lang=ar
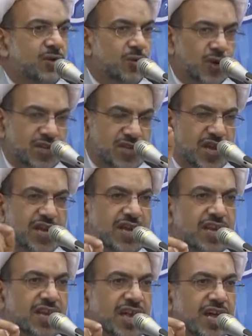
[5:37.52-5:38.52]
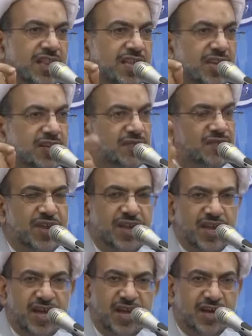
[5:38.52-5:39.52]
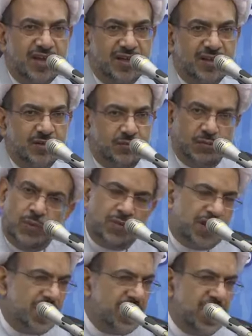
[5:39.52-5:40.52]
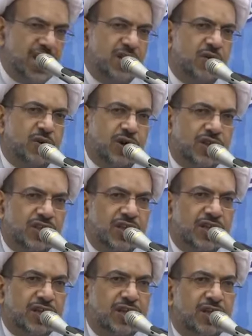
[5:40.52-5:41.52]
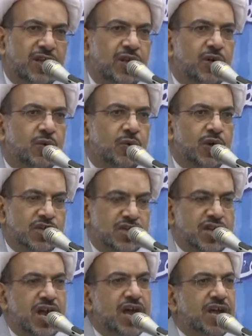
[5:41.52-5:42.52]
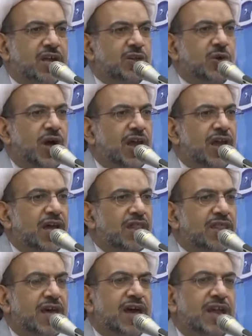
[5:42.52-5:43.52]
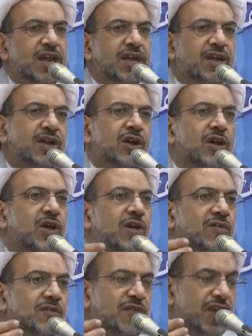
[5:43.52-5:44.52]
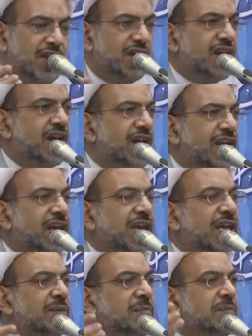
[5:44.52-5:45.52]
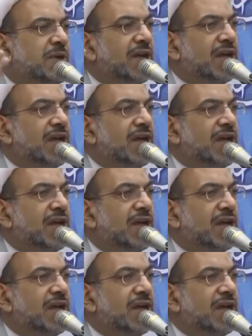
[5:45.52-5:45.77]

وصحيحه فيها ممكن ان يخطئ والشاهد على ذلك في رايهم